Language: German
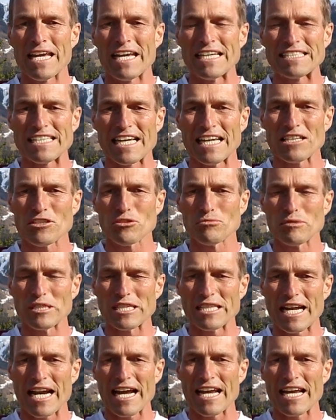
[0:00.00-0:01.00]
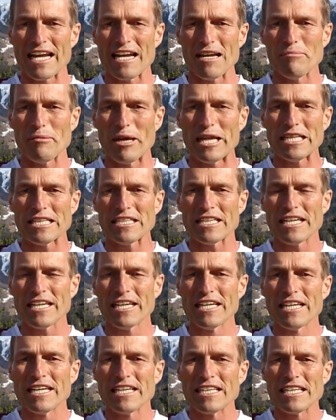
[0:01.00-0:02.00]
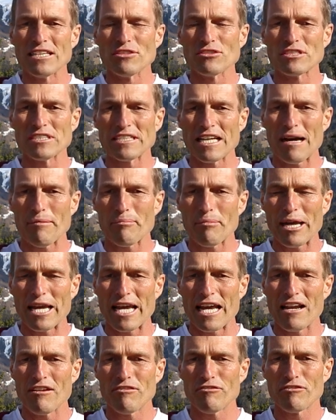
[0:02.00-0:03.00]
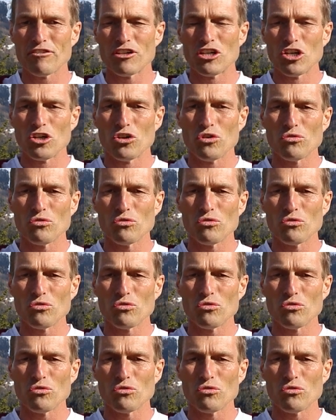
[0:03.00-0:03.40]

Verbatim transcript: Es geht um die drei Elemente, die uns dabei helfen,